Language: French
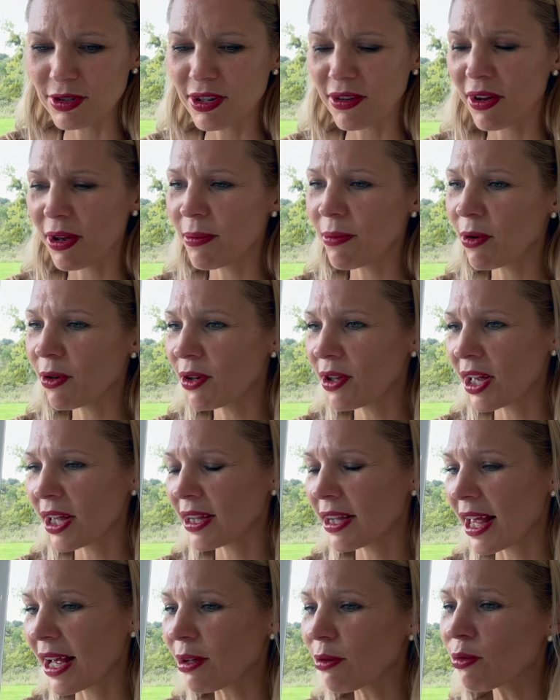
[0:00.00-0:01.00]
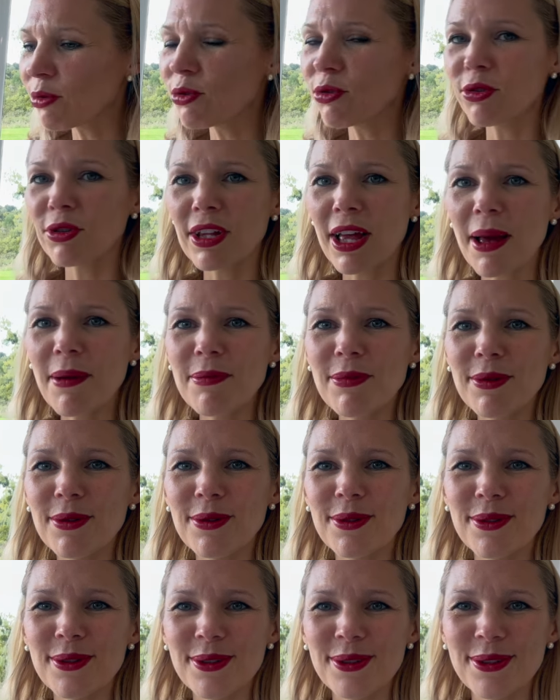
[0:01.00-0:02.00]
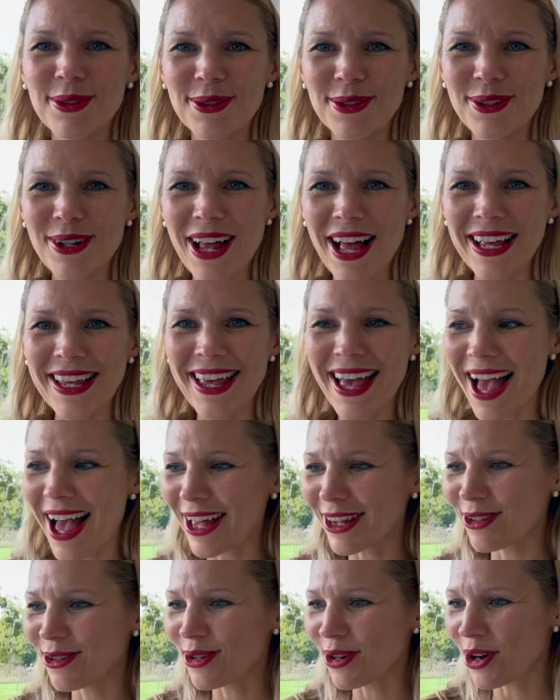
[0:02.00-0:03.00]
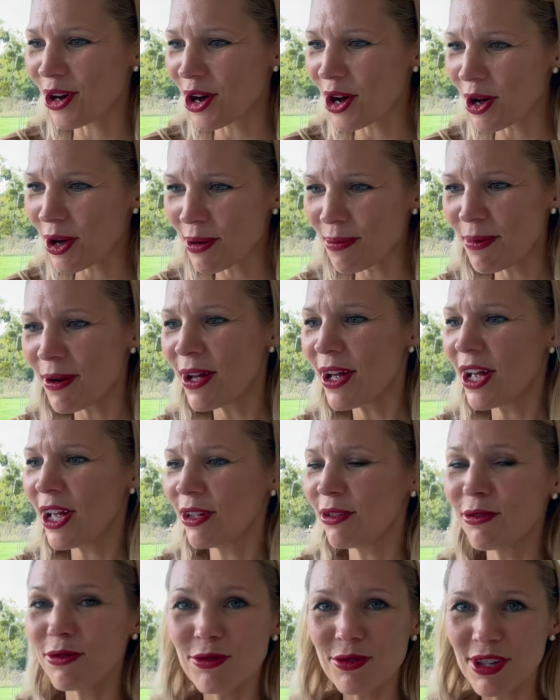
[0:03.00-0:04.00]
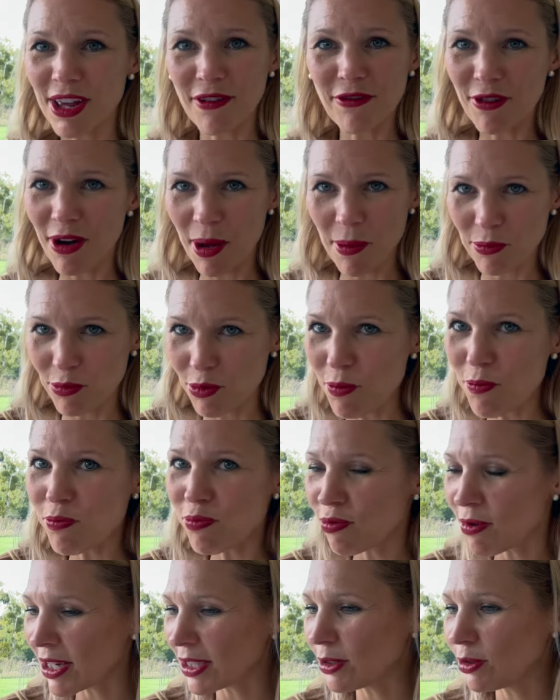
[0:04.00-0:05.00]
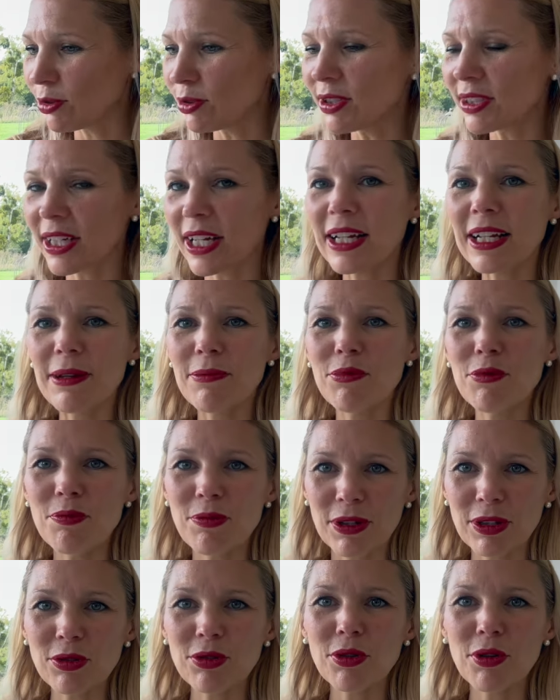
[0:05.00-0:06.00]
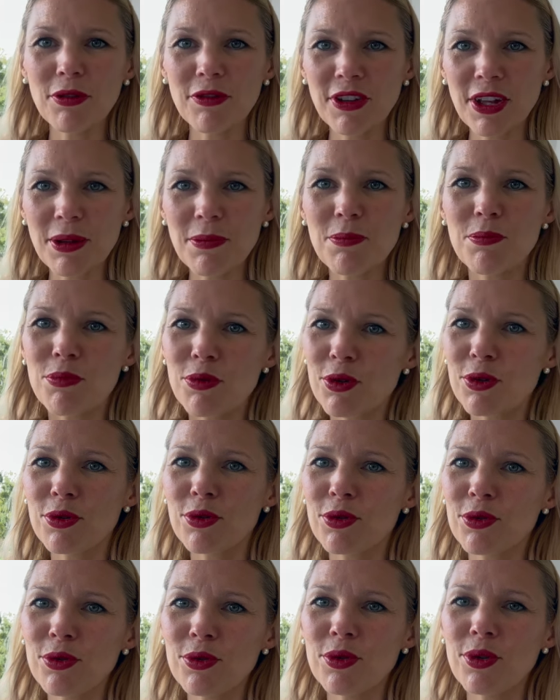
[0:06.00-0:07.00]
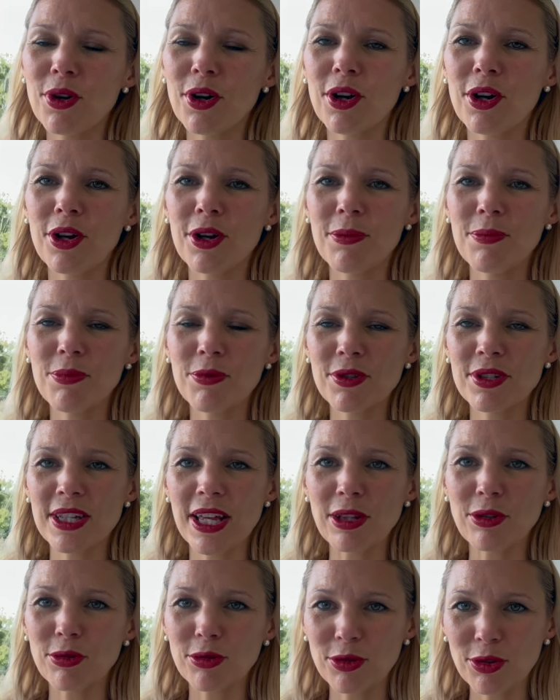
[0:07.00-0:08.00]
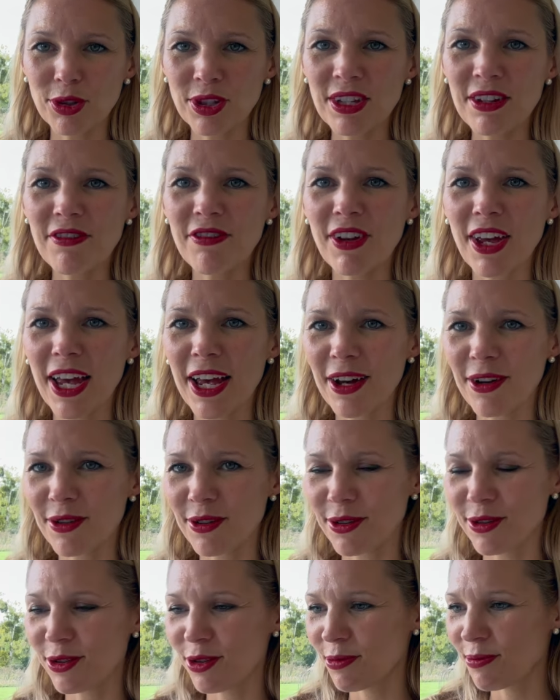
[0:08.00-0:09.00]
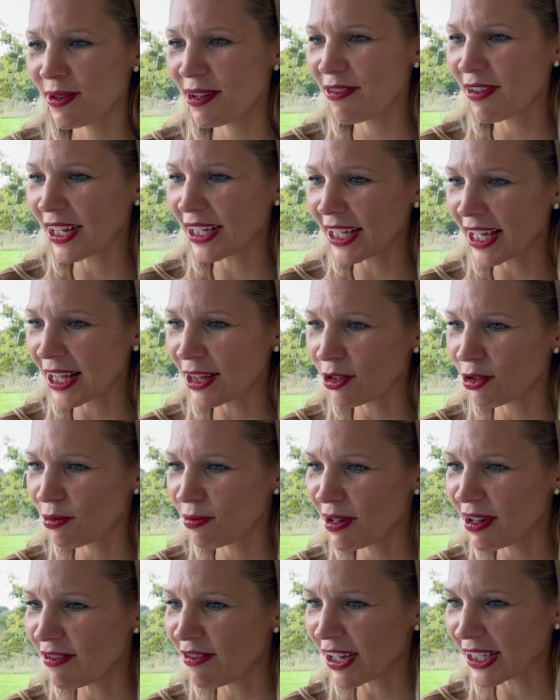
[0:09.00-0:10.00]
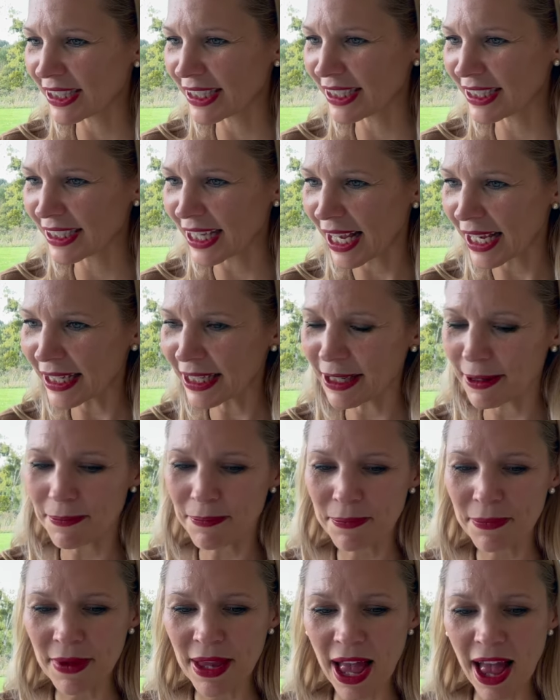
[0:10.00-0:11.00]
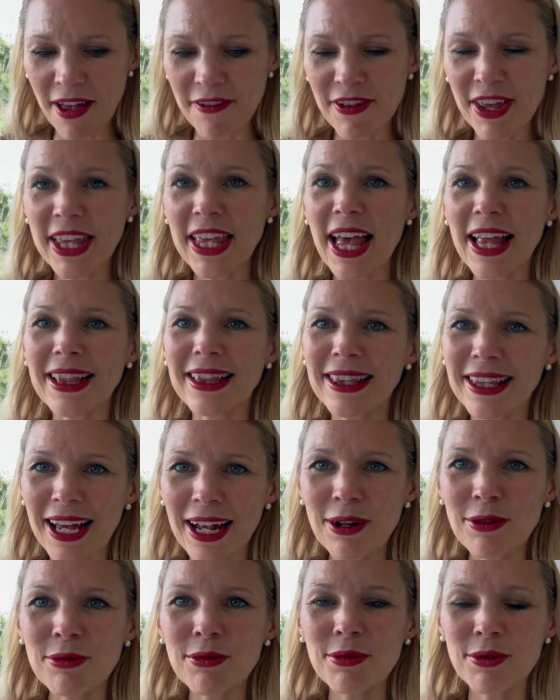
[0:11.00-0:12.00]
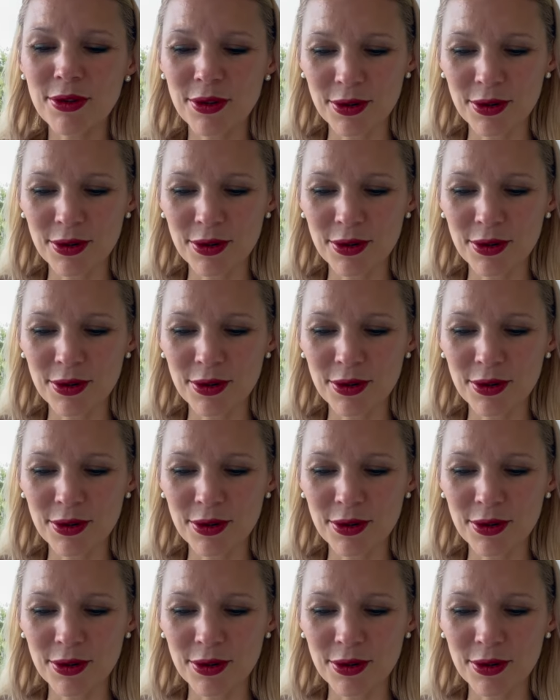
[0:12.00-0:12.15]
c'est vraiment un incontournable euh, de la garde-robe. Nous avons un bout pointu, c'est vrai que les bouts pointus reviennent beaucoup euh, pour cet automne-hiver 2024-2025 avec un talon